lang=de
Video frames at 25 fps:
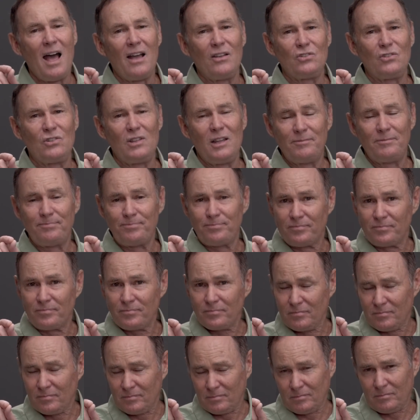mich davor
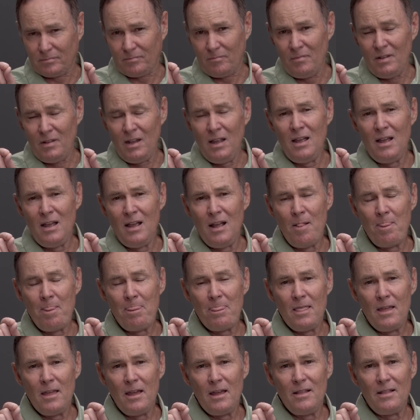bewahrte, meinen
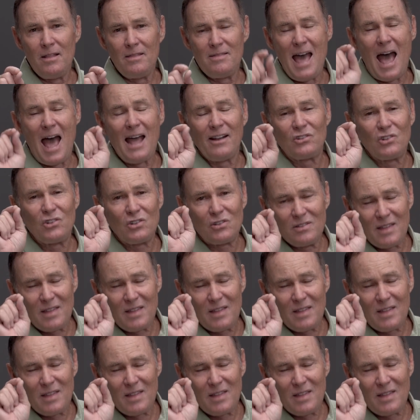Dienst zu verlieren.